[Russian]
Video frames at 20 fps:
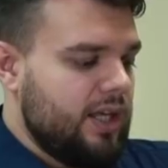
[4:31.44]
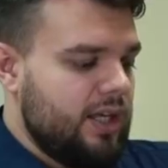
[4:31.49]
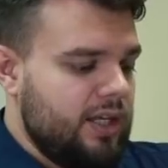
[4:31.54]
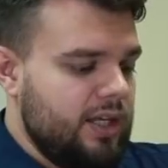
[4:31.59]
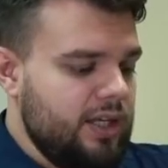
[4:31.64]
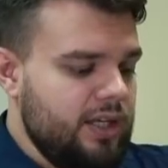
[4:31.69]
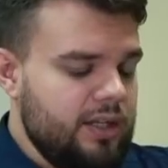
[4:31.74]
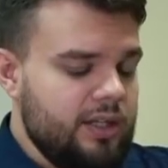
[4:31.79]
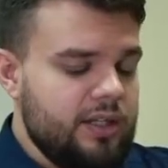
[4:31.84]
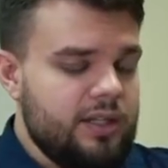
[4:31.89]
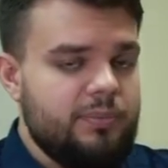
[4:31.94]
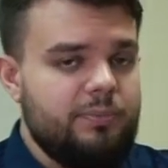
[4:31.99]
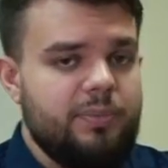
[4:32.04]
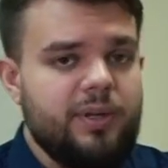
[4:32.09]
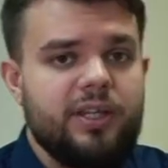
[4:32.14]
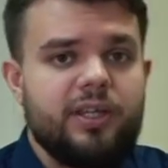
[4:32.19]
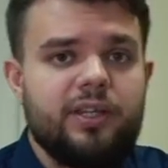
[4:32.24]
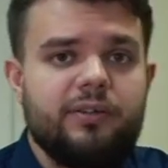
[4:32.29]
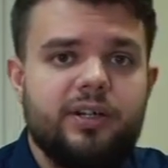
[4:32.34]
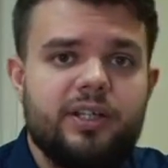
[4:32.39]
И
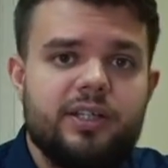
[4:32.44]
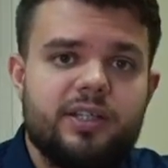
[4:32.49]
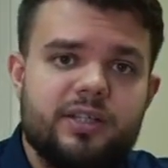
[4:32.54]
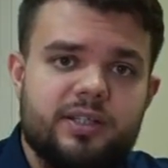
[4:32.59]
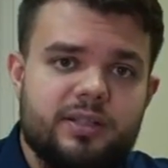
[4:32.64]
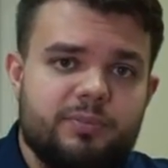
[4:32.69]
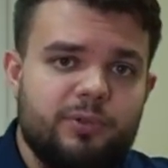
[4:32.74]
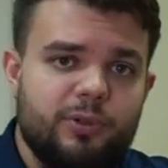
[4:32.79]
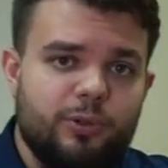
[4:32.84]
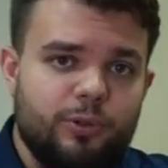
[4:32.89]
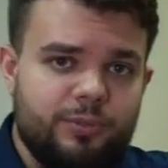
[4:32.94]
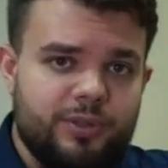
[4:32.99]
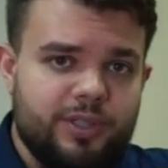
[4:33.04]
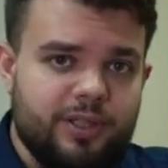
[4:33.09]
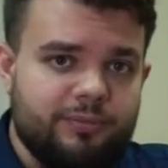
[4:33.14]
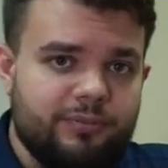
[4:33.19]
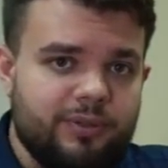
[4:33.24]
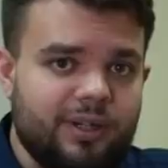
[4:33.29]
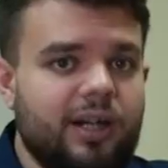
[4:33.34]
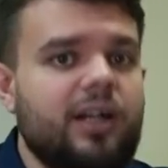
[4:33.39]
теперь давайте
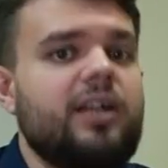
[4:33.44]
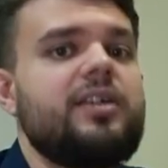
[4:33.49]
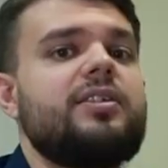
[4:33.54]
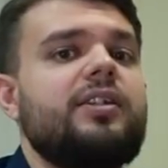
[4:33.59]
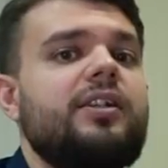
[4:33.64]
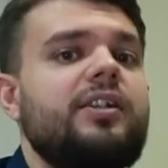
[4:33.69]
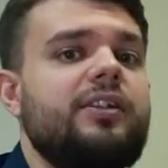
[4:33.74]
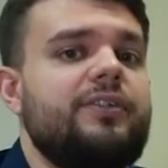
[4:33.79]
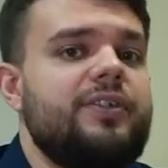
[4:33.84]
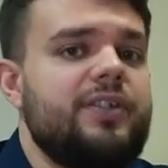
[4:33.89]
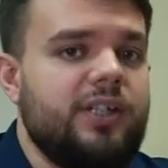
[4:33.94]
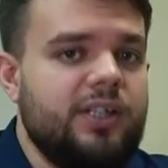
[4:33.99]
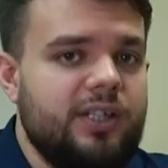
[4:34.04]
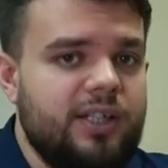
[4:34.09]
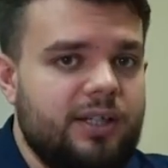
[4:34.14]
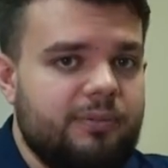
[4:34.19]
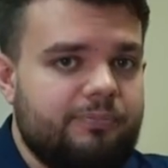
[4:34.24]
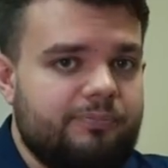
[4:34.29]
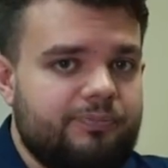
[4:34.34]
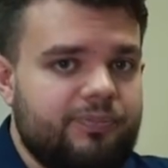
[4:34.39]
разберемся раз и
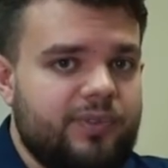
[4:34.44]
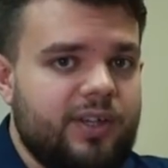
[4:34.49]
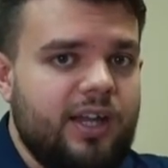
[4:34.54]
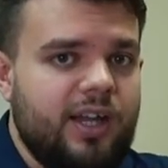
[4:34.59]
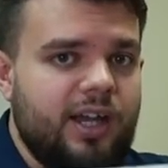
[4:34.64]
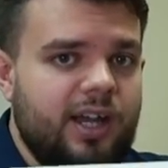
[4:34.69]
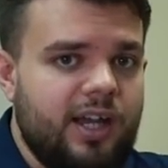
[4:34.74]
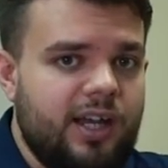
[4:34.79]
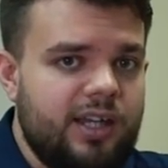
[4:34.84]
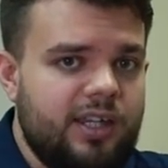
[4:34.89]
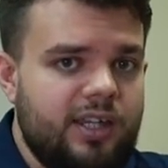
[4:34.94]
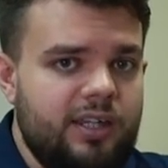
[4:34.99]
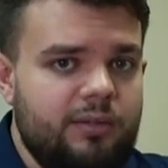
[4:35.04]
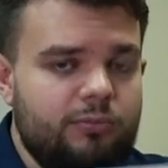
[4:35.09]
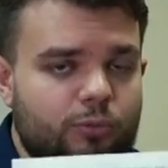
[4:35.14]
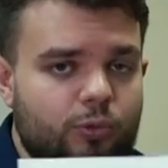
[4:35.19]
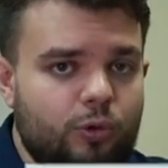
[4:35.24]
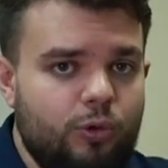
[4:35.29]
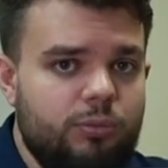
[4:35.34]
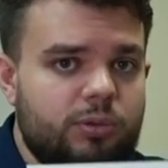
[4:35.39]
навсегда, каким
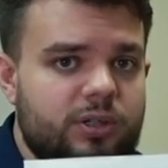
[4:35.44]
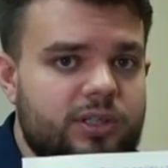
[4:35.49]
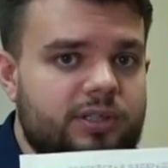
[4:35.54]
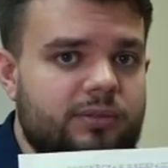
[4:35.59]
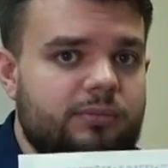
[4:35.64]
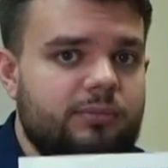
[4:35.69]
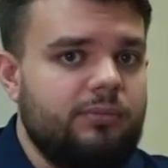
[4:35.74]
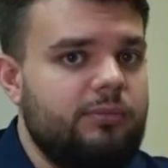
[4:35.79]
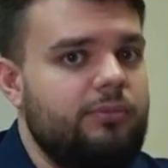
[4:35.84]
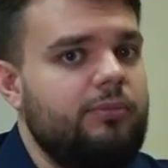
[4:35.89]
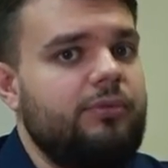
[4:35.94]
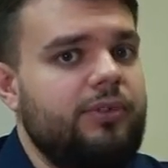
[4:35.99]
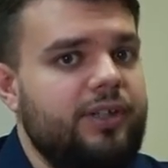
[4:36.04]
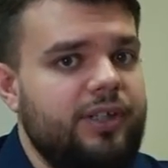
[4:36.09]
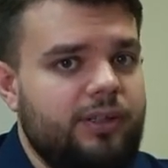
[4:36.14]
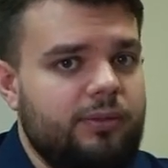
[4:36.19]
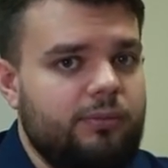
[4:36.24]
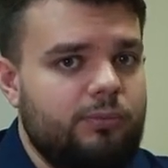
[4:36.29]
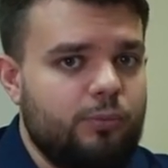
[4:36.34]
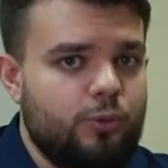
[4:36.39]
образом
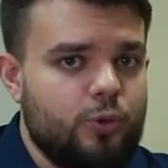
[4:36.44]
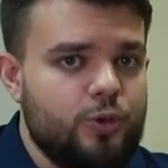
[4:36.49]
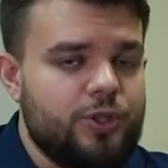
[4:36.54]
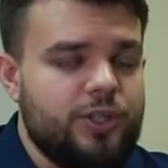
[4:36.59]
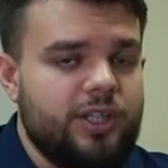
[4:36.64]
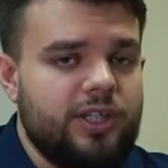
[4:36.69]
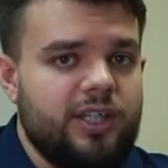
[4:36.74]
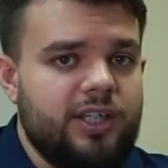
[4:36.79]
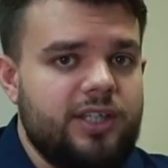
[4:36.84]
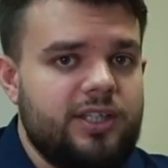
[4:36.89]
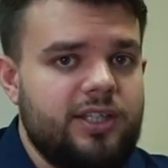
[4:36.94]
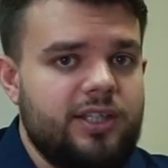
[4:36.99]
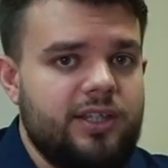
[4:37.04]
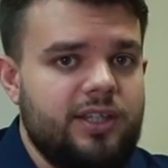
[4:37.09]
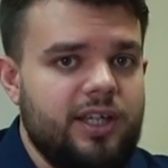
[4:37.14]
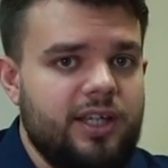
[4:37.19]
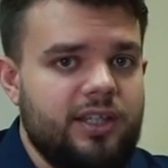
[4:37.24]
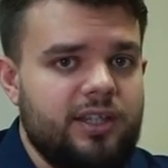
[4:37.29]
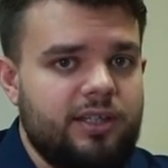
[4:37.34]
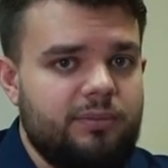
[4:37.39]
вы можете найти
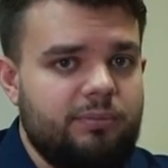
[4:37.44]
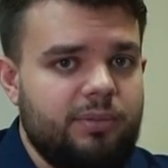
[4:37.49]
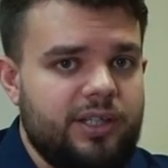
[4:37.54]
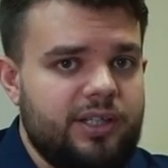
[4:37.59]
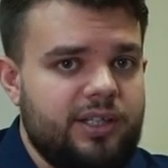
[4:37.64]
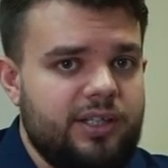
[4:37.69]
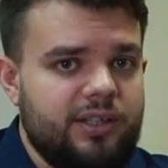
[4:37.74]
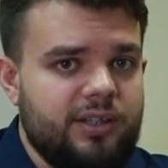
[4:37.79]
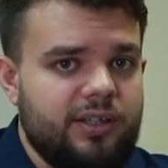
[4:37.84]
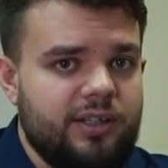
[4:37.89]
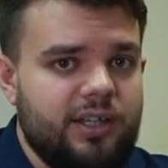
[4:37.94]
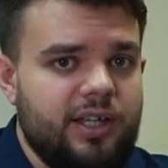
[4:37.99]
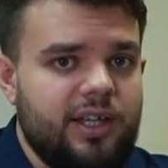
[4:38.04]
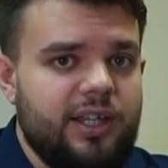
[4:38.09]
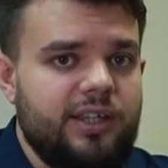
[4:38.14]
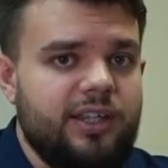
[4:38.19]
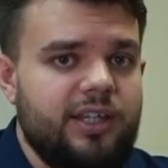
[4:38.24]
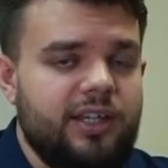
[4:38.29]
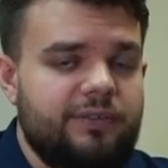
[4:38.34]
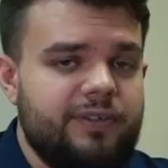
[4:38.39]
данный патент
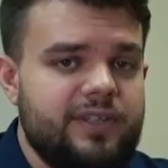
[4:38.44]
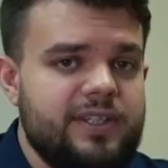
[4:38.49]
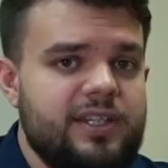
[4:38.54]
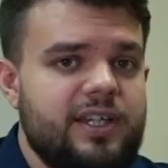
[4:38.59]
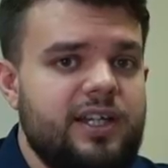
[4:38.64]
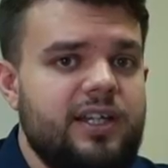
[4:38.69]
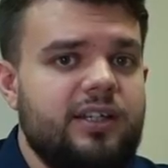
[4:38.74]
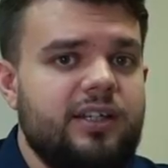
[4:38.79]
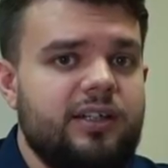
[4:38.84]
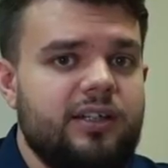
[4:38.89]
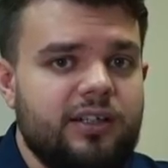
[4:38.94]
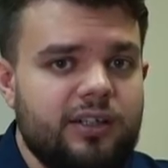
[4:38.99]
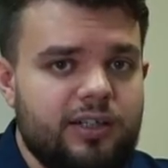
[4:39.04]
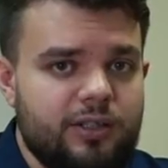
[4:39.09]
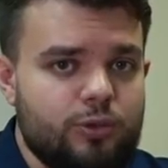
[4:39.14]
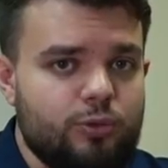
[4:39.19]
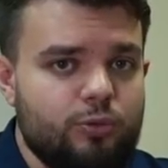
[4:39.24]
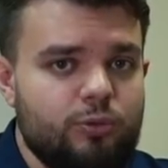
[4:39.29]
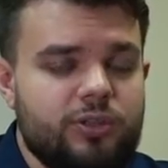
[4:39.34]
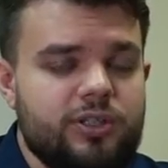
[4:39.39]
на официальных
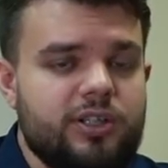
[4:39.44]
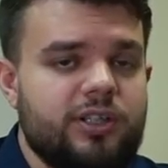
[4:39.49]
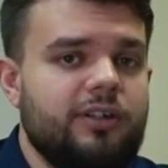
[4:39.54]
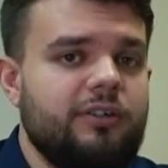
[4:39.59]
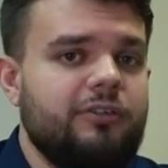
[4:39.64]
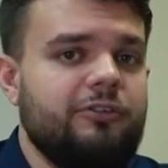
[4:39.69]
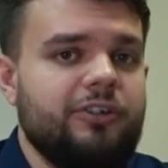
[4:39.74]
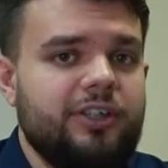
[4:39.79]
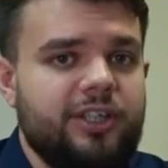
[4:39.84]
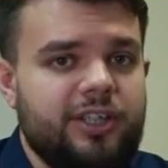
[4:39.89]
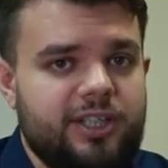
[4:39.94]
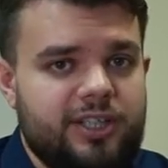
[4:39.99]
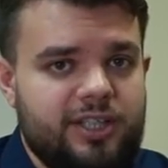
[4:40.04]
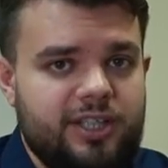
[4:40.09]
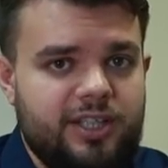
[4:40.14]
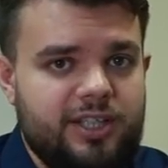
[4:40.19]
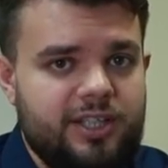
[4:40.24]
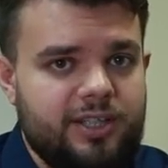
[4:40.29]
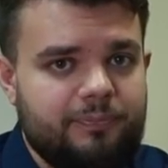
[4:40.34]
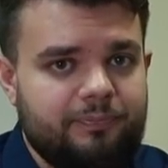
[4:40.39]
ресурсах в
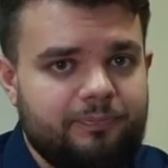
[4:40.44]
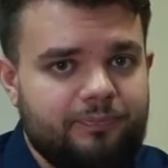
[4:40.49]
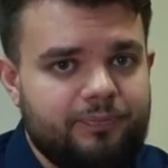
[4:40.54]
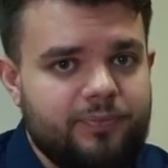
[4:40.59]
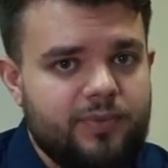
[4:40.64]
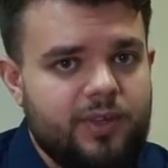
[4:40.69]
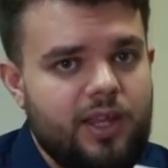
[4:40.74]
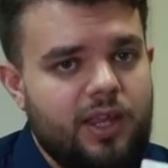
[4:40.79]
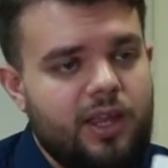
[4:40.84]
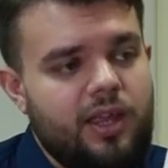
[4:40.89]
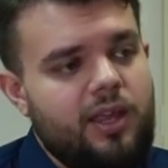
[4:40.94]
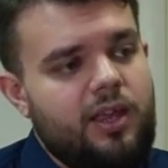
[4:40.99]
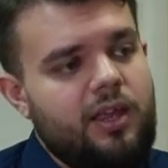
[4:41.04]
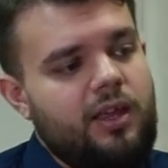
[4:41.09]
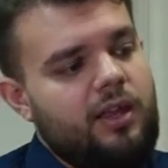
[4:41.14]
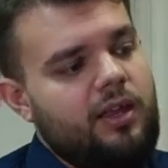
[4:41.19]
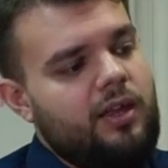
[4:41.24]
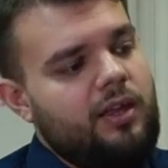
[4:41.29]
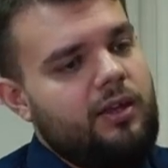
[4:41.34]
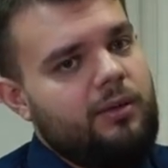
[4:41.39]
интернете.
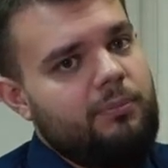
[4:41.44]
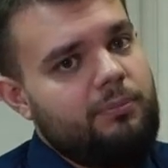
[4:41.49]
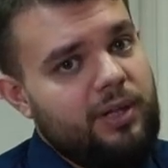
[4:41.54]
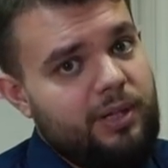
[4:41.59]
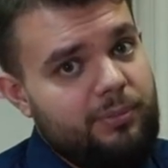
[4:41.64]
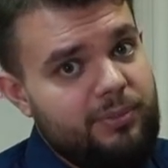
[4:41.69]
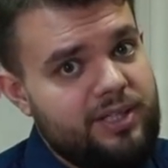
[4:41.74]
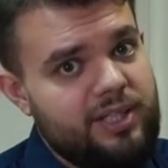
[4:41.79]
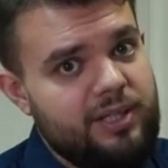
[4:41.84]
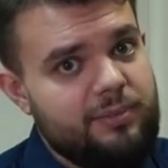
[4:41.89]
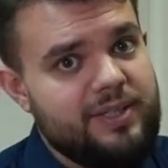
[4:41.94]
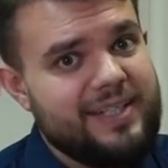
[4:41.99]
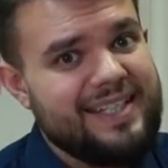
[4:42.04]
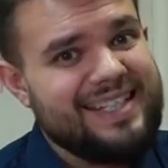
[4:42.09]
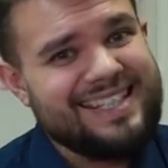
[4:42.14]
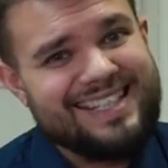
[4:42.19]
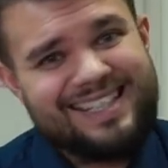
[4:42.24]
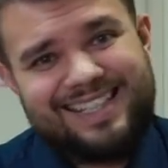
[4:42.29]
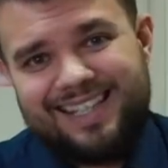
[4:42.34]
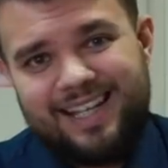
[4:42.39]
Переместимся
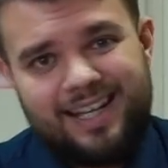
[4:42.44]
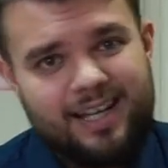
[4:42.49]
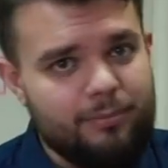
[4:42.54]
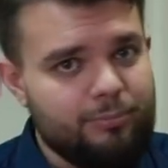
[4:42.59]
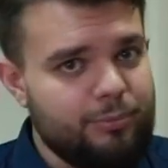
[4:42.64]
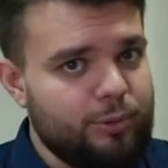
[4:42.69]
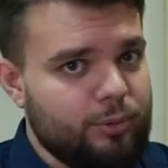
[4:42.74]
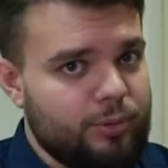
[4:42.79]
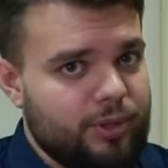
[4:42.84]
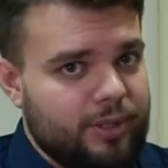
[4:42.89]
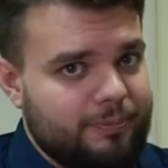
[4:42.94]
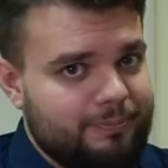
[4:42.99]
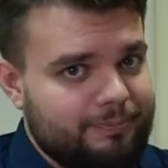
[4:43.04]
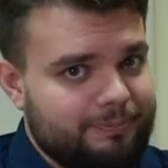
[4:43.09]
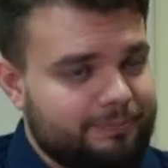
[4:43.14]
за компьютер.